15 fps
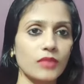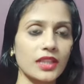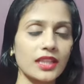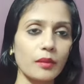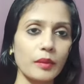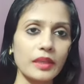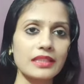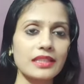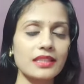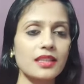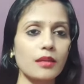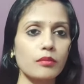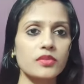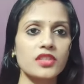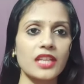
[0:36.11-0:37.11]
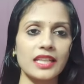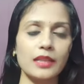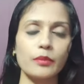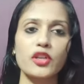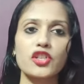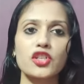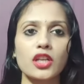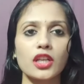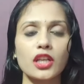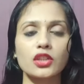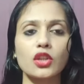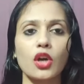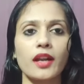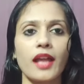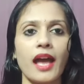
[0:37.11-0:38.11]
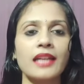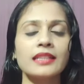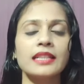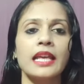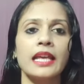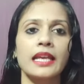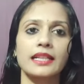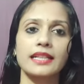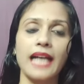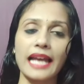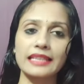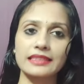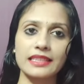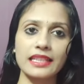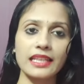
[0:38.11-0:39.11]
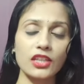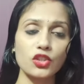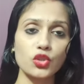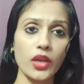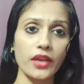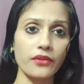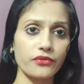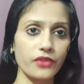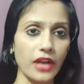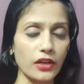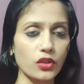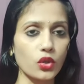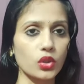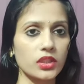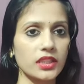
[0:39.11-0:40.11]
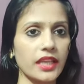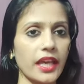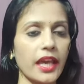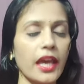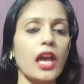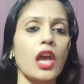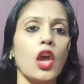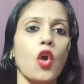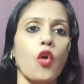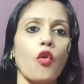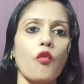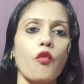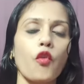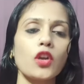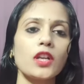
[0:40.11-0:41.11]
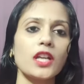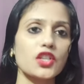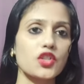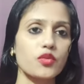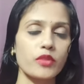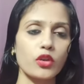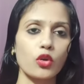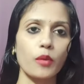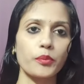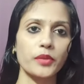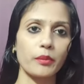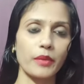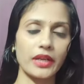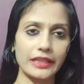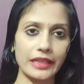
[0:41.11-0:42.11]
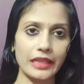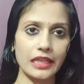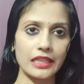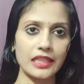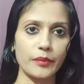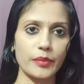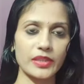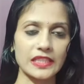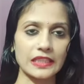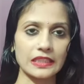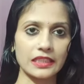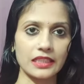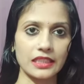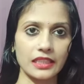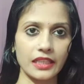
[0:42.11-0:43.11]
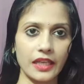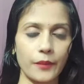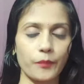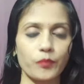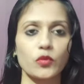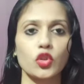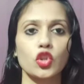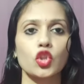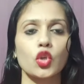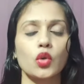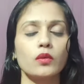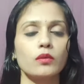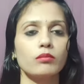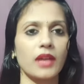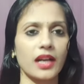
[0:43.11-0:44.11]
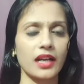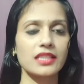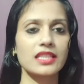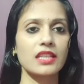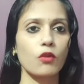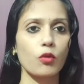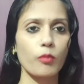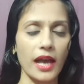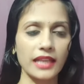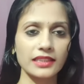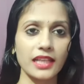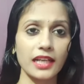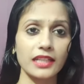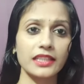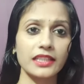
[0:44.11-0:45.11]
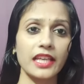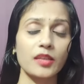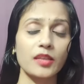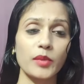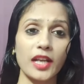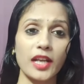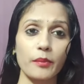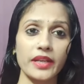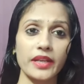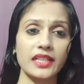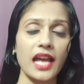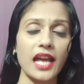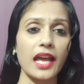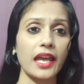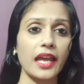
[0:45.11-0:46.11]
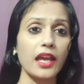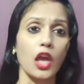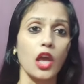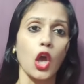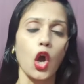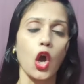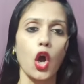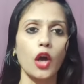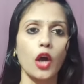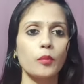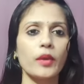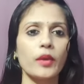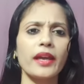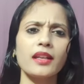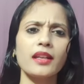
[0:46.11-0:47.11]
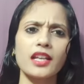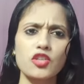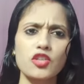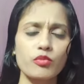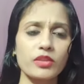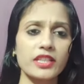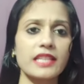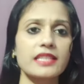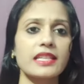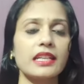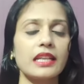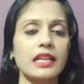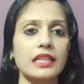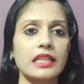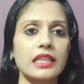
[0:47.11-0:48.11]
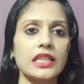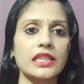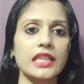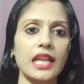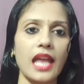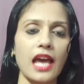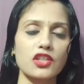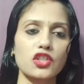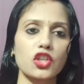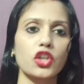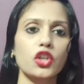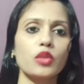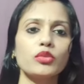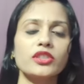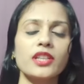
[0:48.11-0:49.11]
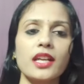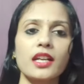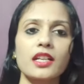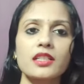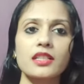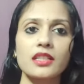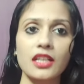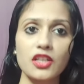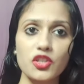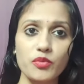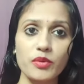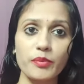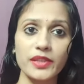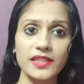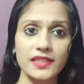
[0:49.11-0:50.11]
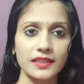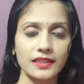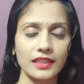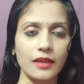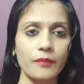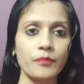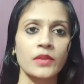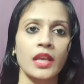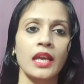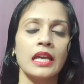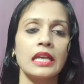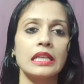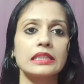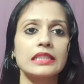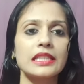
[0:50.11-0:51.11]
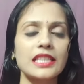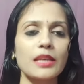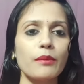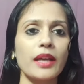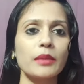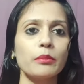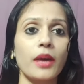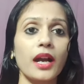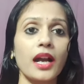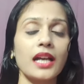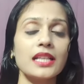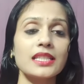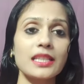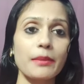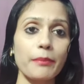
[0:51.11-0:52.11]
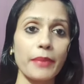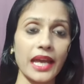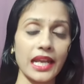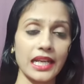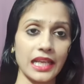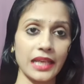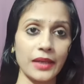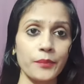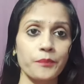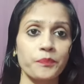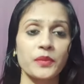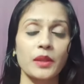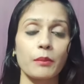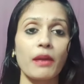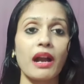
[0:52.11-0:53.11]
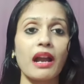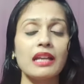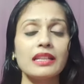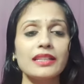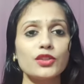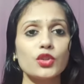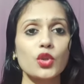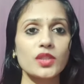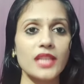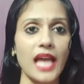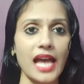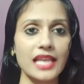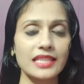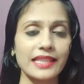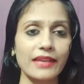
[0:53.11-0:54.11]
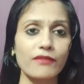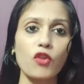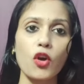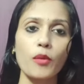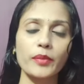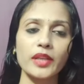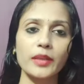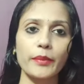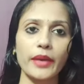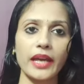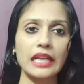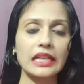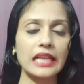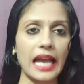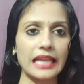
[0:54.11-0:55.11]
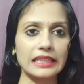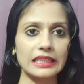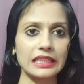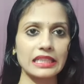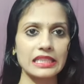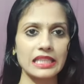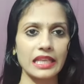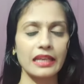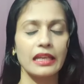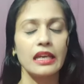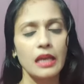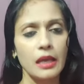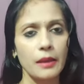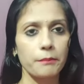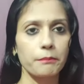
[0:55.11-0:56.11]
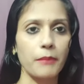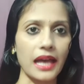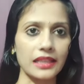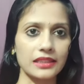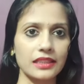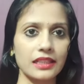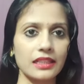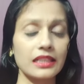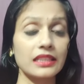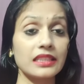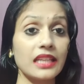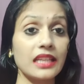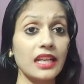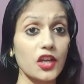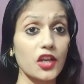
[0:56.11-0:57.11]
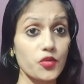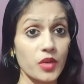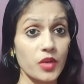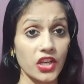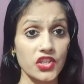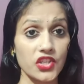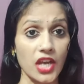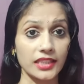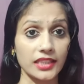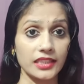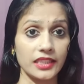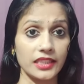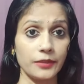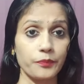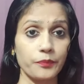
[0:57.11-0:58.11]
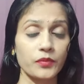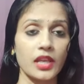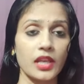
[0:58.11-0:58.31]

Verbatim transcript: मतलब इसी सब सेलिब्रेशन के दौरान गायत्री की जो एक फ्रेंड होती है वो लक्ष्मी को अपने बेटे के लिए पसंद करती है तो मंगल से वो बात करती है कि मेरा बेटा है और मैं लक्ष्मी जैसी लड़की की तलाश कर रही हूँ मुझे लक्ष्मी पसंद है जिसके बाद मंगल से पहले मंगल की जो सास है वो अपनी बहन गायत्री से बात कर लेती है लक्ष्मी के शादी की